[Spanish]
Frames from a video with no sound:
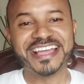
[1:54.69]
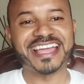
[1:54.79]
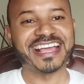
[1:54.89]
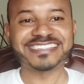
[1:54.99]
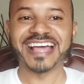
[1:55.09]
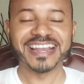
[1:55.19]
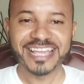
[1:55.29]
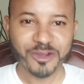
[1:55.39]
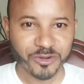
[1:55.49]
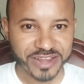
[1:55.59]
que
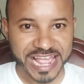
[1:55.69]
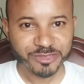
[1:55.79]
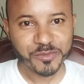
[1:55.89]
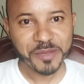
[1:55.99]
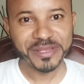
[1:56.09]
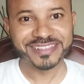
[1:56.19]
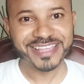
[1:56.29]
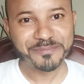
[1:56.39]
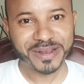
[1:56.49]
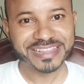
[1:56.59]
salí corriendo y me
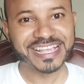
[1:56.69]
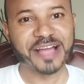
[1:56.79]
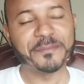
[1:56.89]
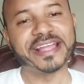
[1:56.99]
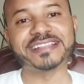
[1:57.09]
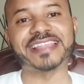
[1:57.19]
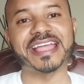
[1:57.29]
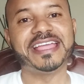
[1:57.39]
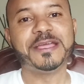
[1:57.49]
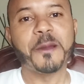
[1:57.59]
metí
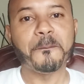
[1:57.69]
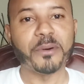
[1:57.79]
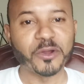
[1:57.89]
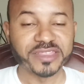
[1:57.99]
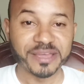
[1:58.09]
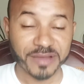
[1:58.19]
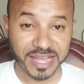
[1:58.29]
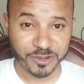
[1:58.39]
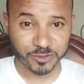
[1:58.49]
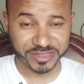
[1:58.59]
prácticamente por
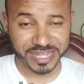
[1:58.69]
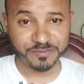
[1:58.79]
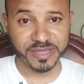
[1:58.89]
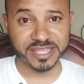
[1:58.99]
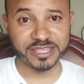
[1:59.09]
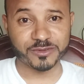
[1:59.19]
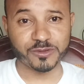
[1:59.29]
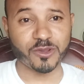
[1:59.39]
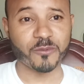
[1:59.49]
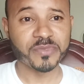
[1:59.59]
debajo del
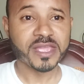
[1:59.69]
vehículo.